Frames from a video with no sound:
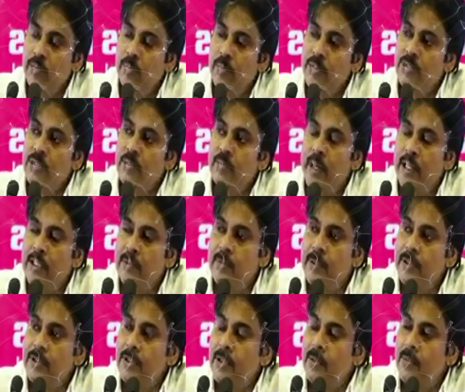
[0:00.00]
తోటి మనుషులు
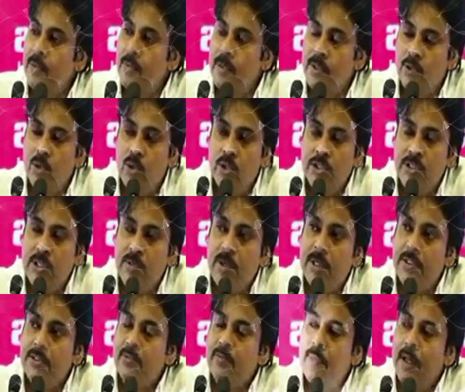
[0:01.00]
బాధపడుతున్నప్పుడు మన తోటి
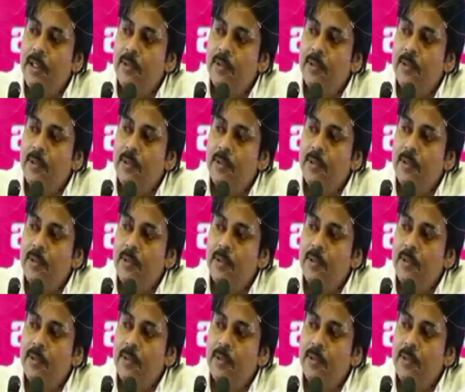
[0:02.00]
సమాజం